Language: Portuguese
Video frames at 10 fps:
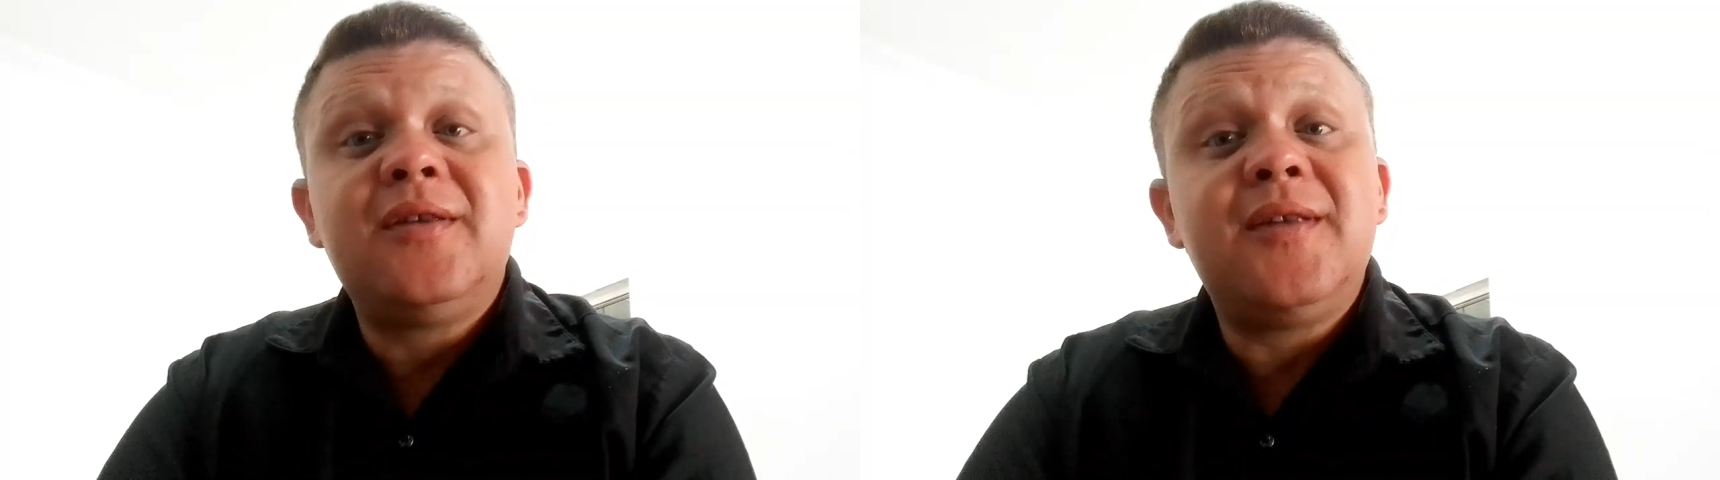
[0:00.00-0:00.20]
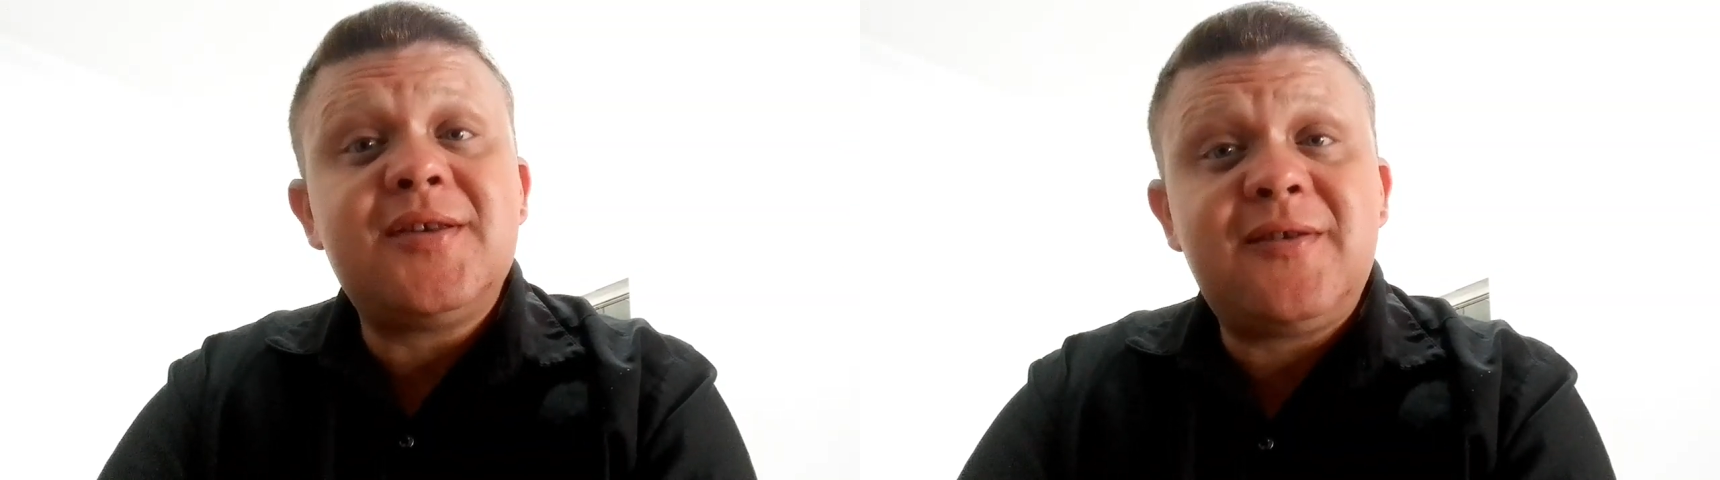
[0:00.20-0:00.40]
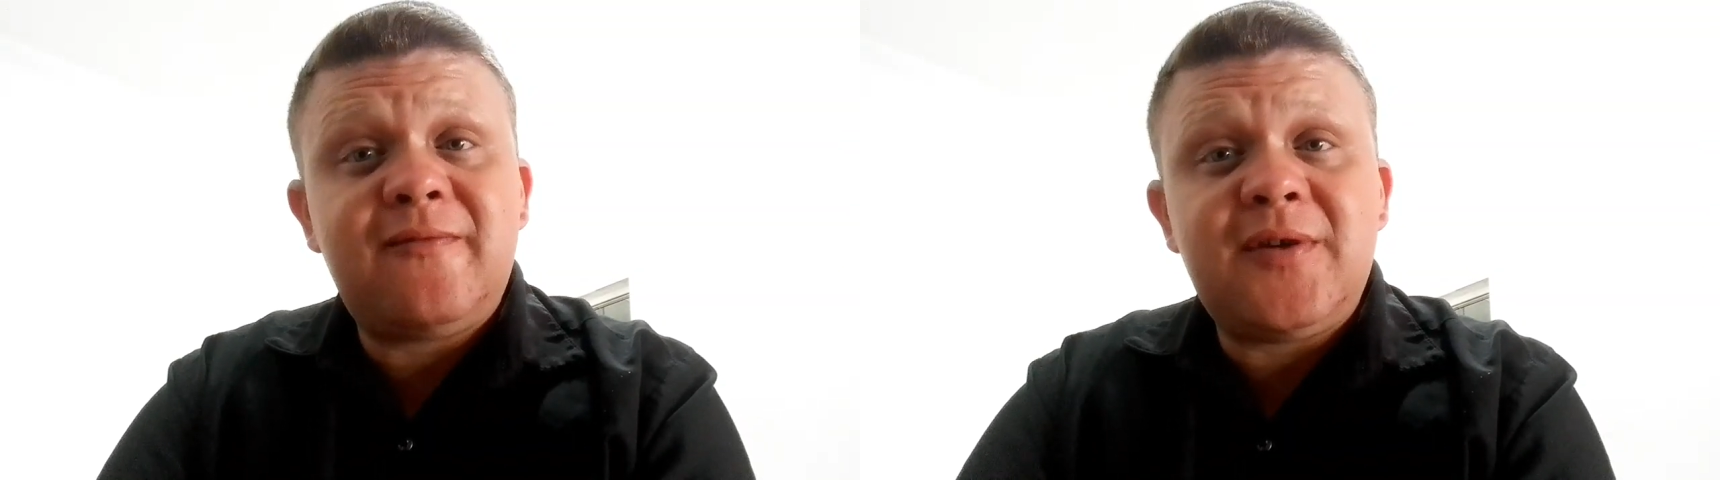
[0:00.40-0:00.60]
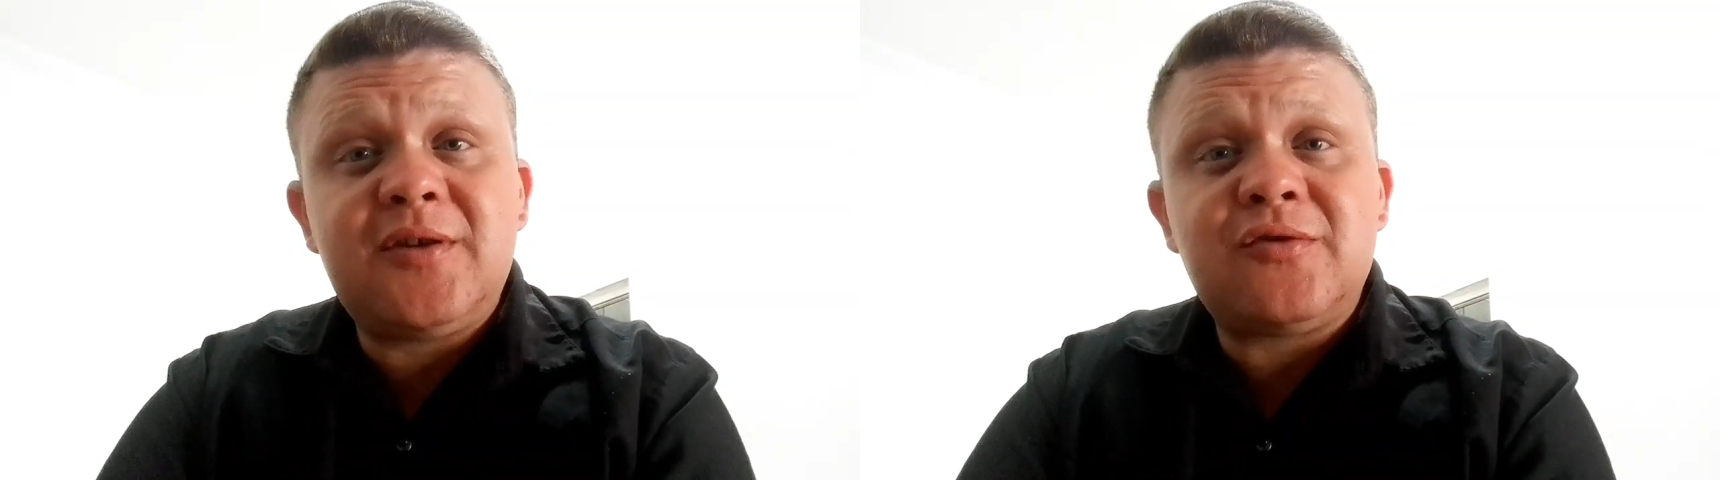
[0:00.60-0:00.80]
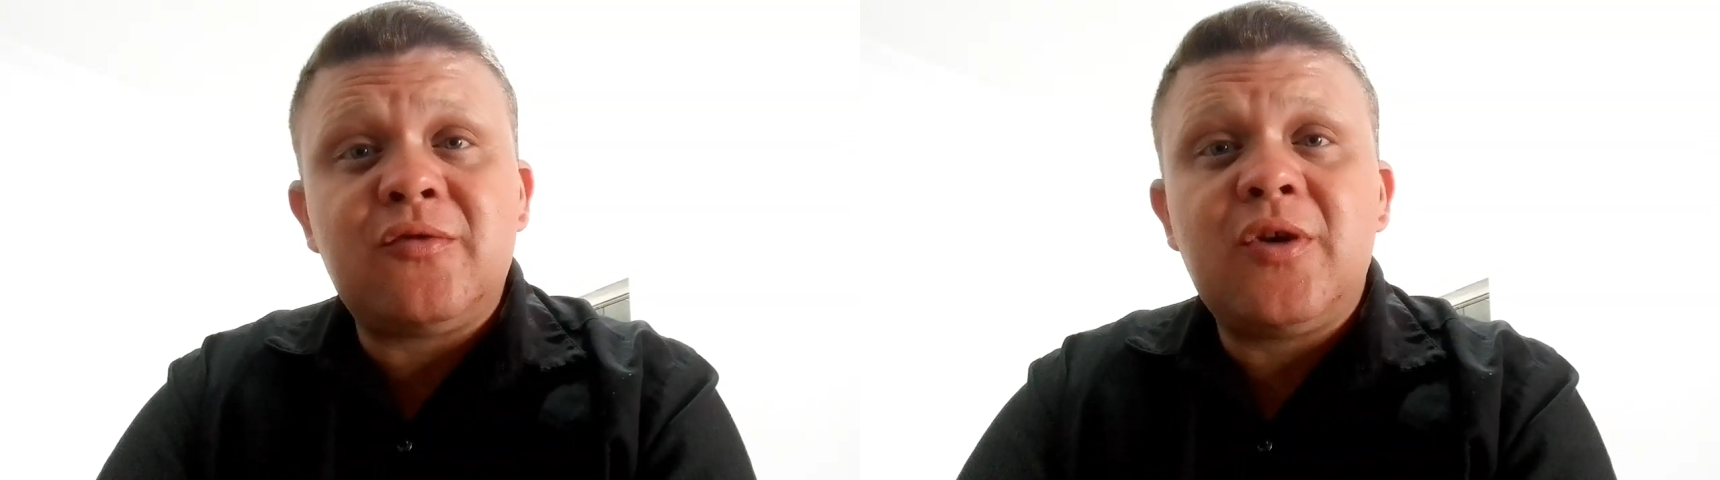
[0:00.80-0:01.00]
Nesse
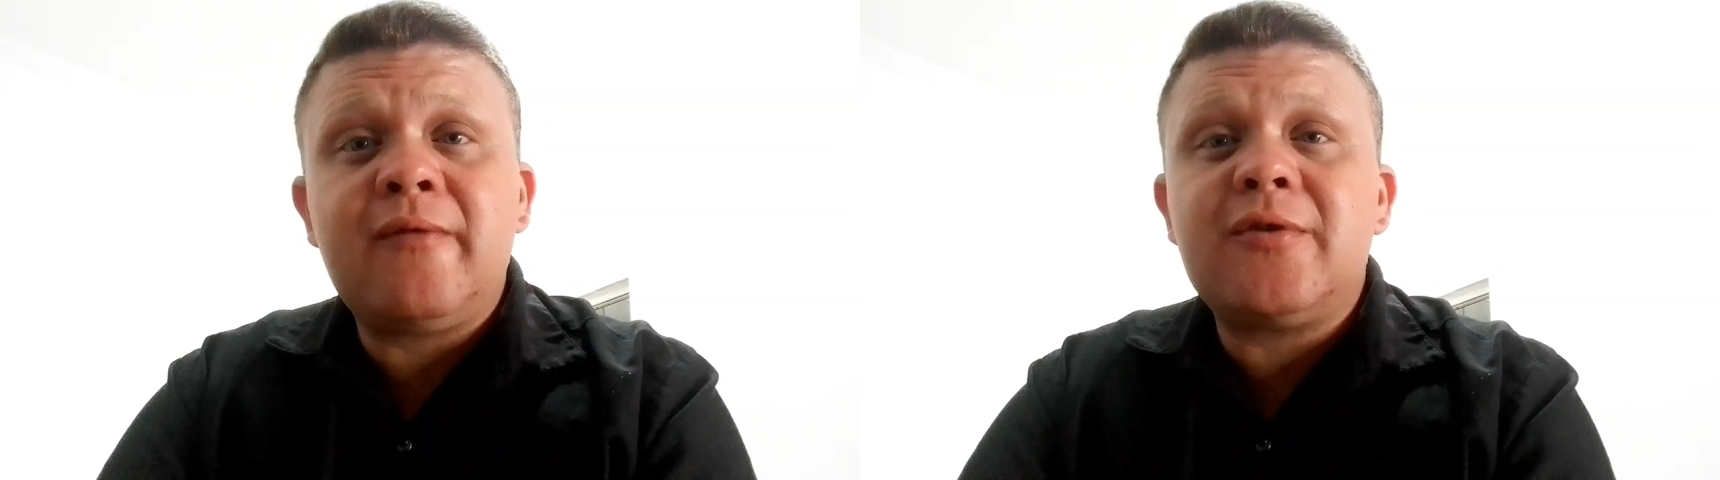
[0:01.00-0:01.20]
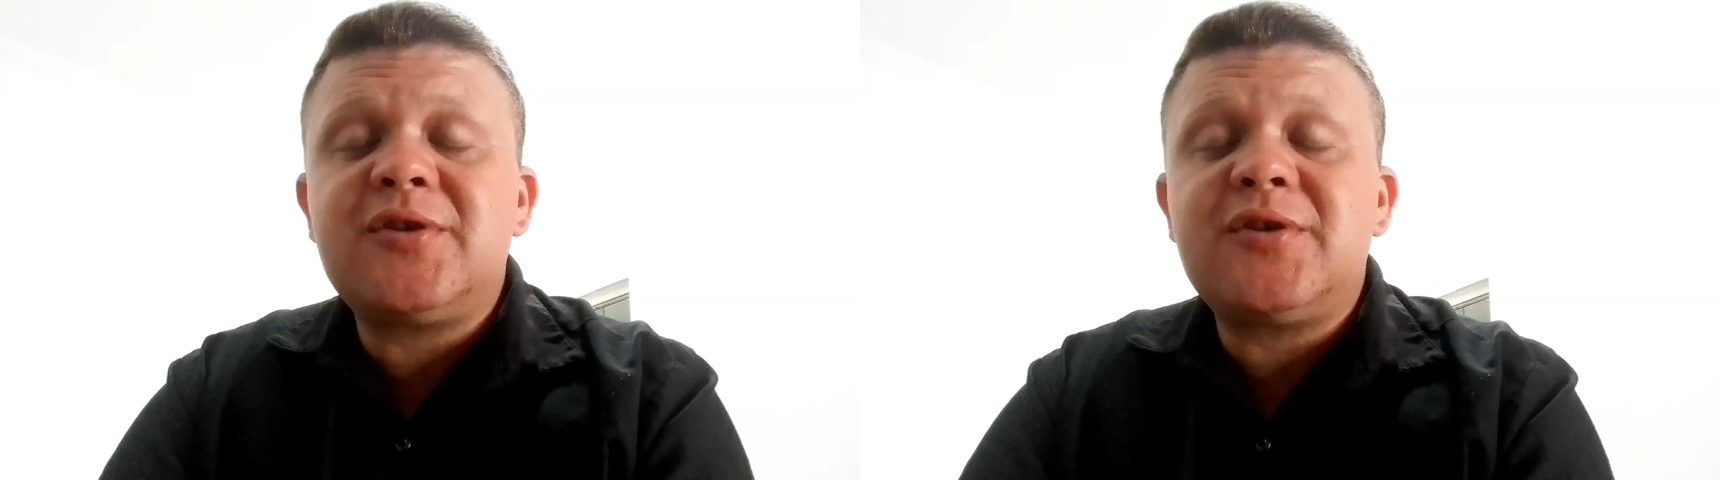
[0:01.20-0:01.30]
vídeo, eu vou